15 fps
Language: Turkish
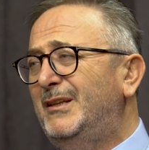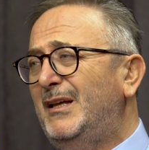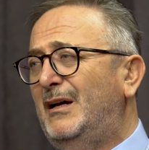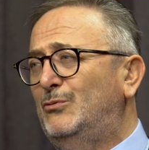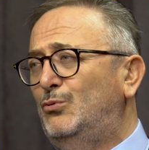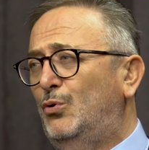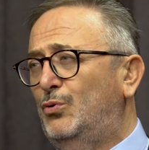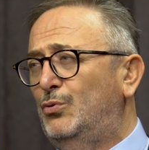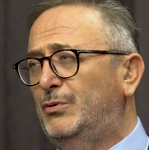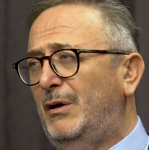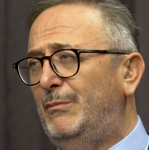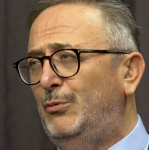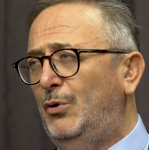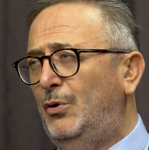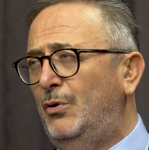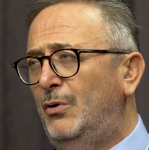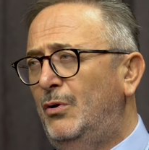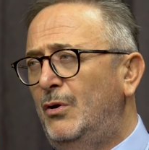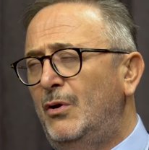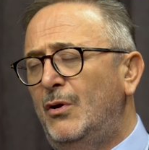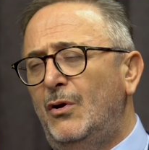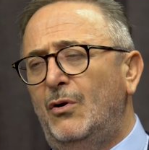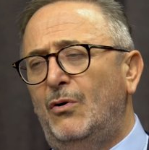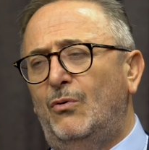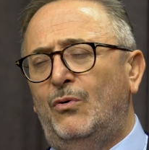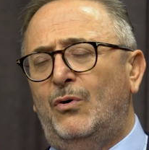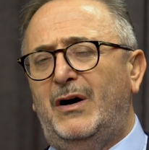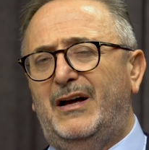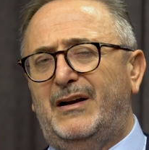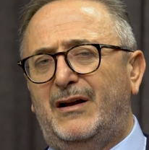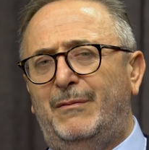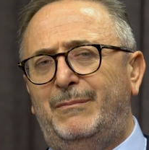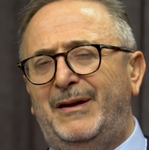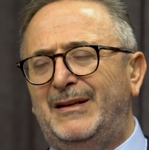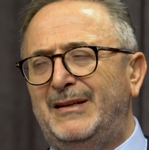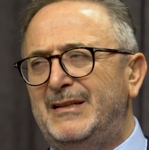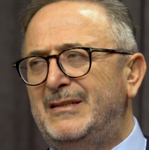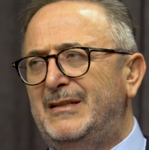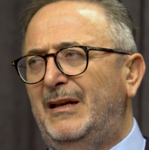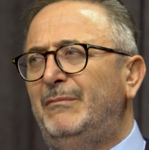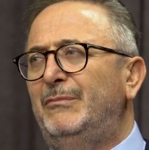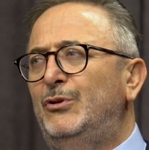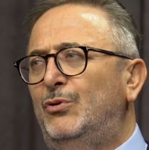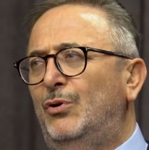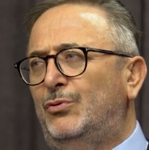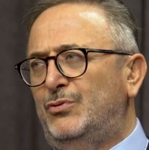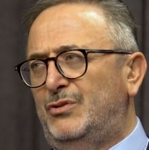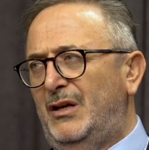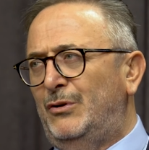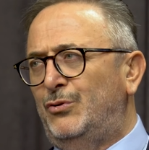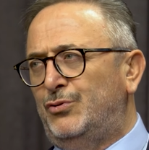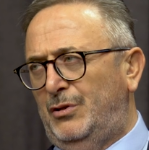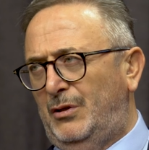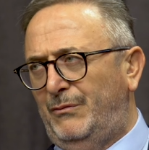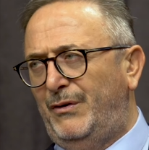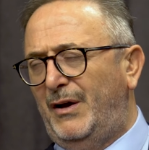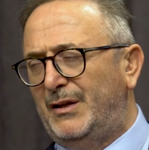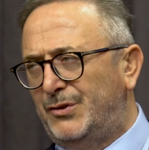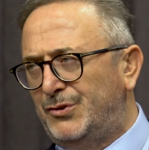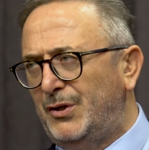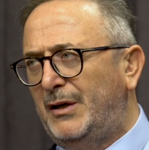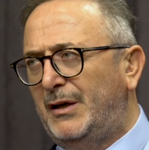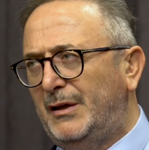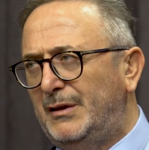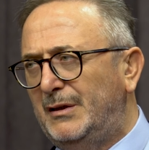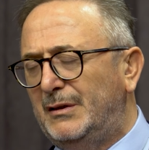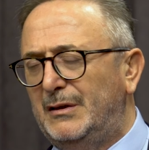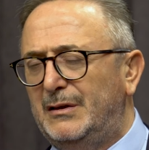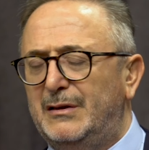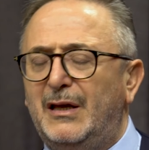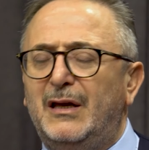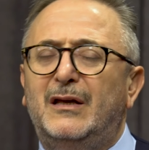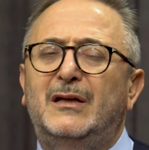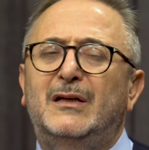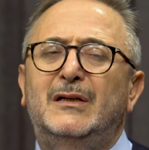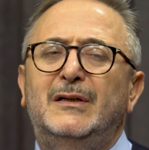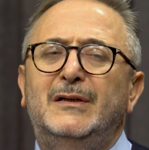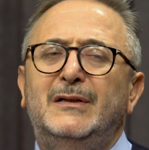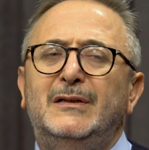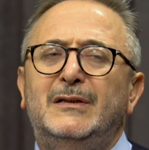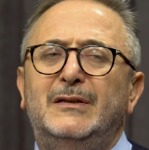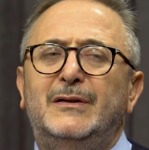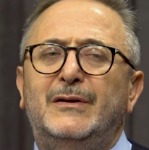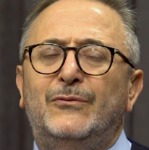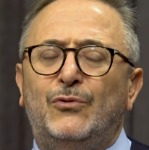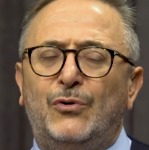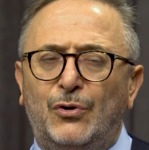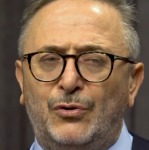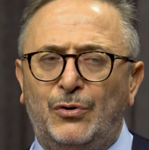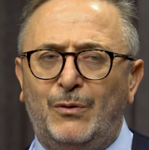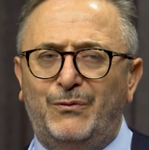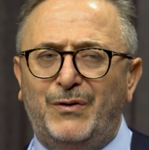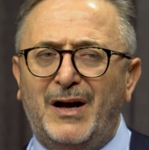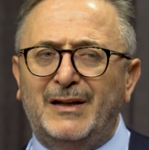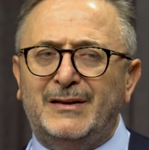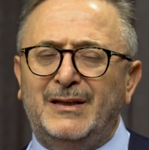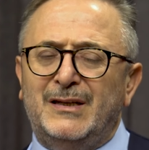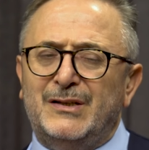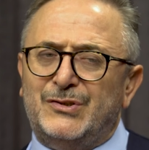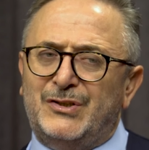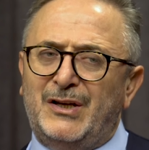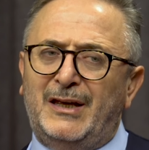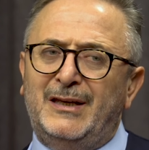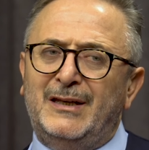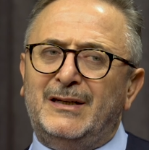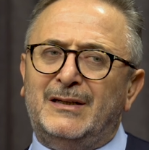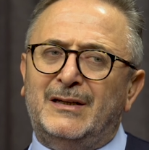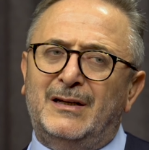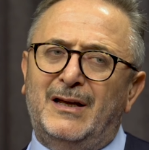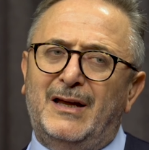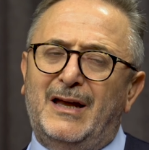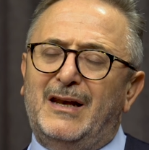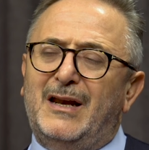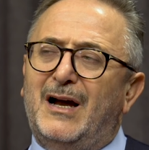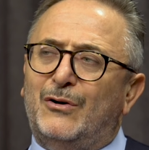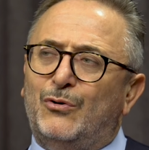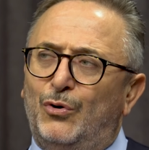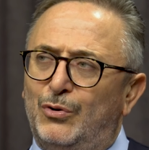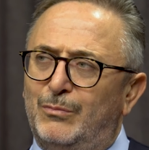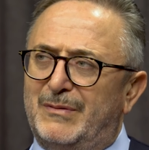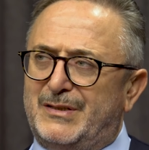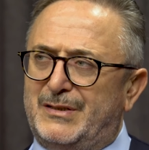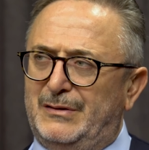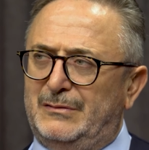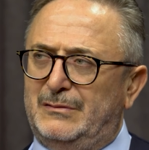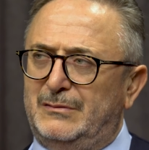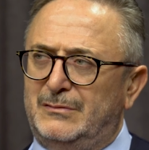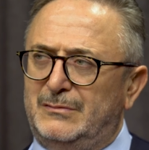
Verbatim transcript: bir daha doğrultamıyor. O harabenin izleri 1453'te de Fatih şehre girdiğinde görüyor. Fatih şehir helak olmasın,